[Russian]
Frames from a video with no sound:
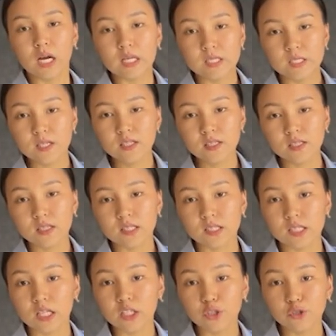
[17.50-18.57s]
Отец
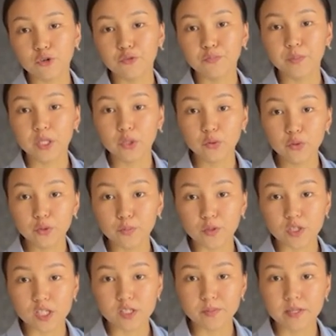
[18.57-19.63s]
сдал ее в приют
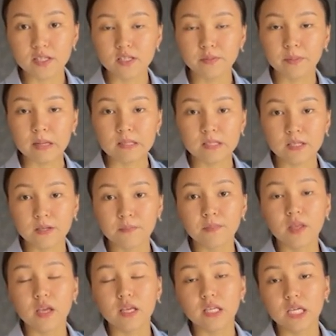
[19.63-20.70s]
после смерти матери
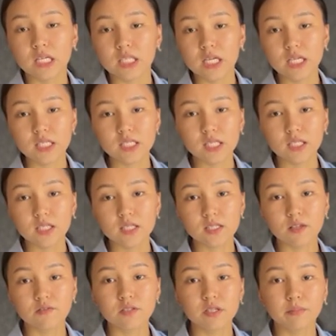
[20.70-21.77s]
и она осталась
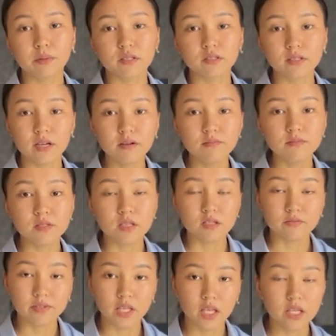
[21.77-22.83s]
совсем одна со
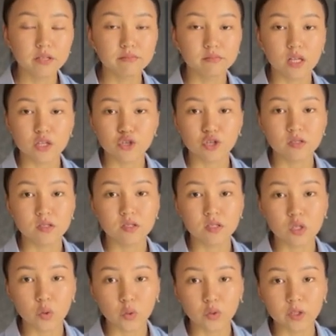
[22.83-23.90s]
своей младшей
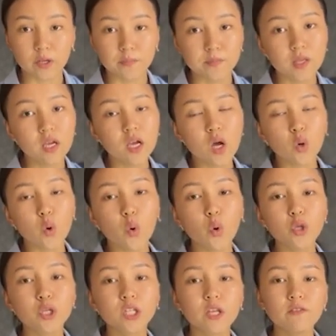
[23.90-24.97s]
сестренкой. Коко
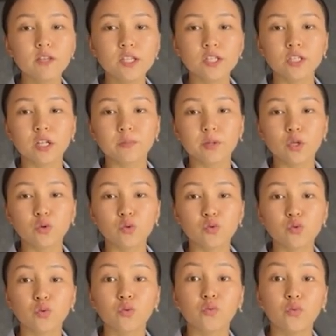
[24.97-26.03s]
ненавидела
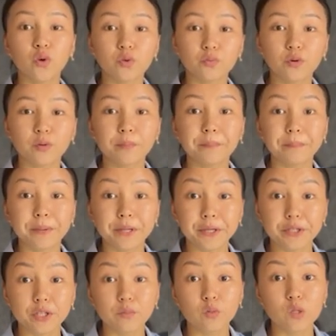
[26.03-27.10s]
приютскую форму,
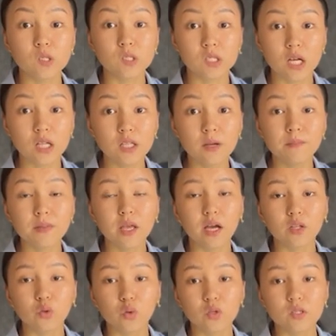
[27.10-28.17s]
поэтому и стала
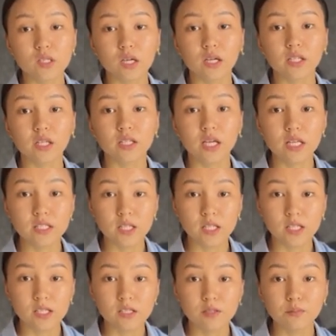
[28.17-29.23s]
одной из
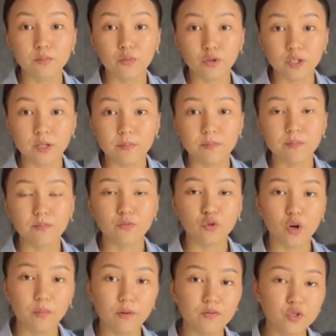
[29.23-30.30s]
законодательниц моды,
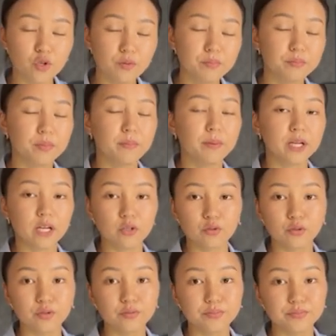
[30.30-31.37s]
но обо всем по
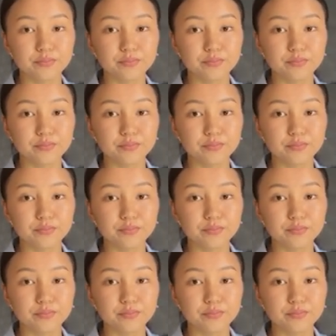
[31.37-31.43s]
порядку.